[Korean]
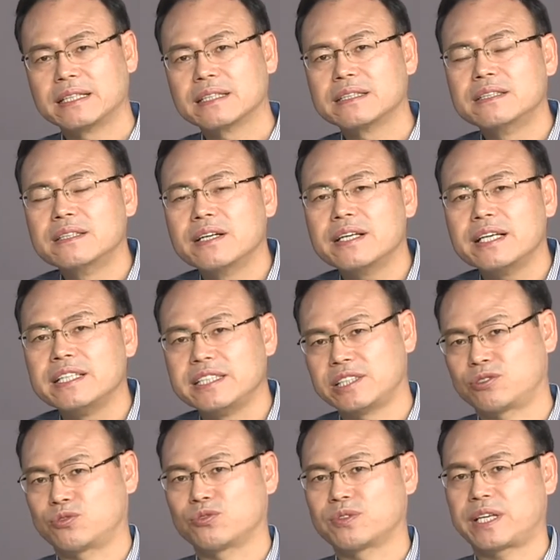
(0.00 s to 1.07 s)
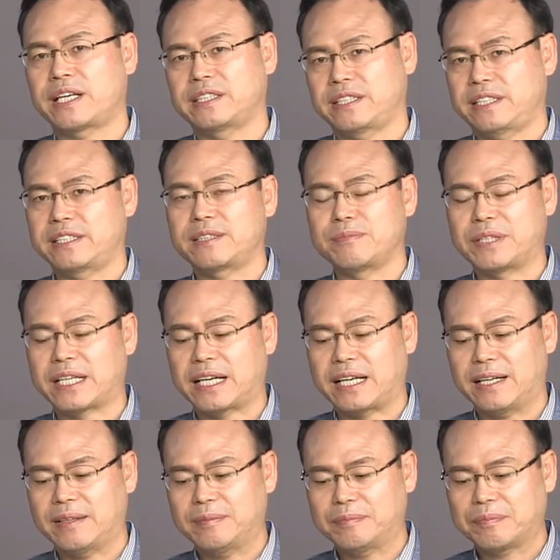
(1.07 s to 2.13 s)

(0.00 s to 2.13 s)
그거에 익숙해져 있습니다.